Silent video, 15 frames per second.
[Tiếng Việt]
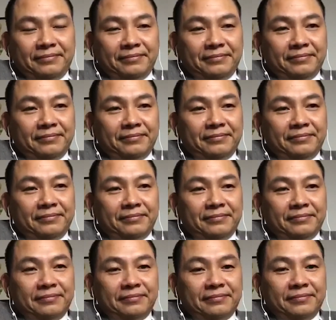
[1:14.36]
Ừ.
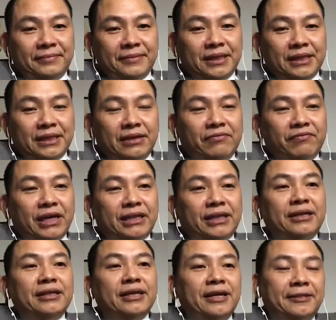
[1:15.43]
Và
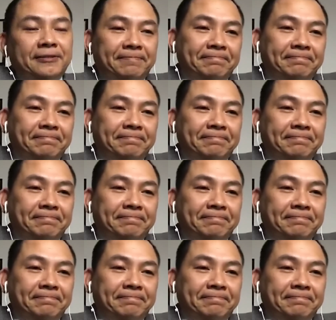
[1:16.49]
tất nhiên